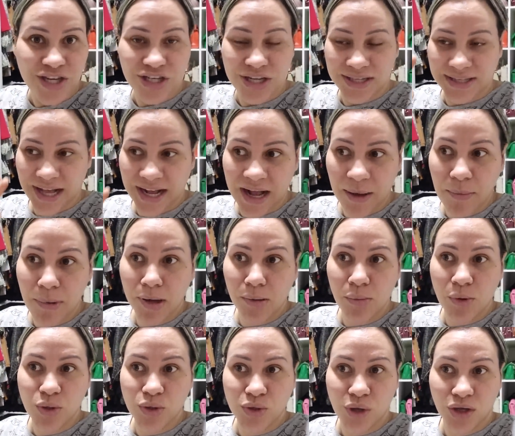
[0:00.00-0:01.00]
Já tá
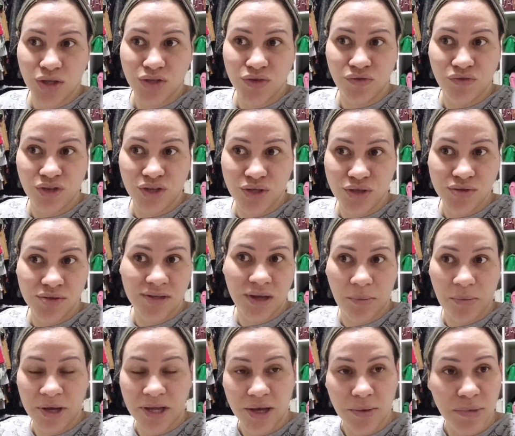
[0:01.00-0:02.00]
acabando meu estoque de vídeos,
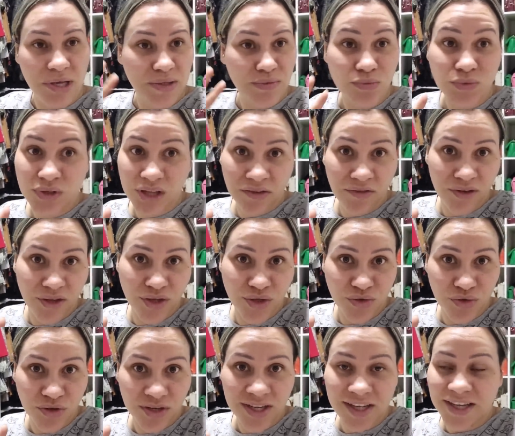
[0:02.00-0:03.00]
amanhã mesmo não tem
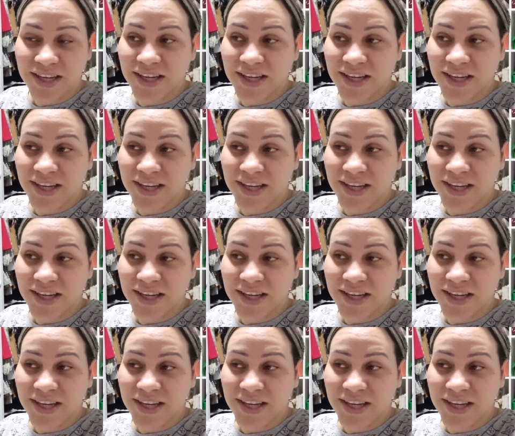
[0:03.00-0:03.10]
vídeo.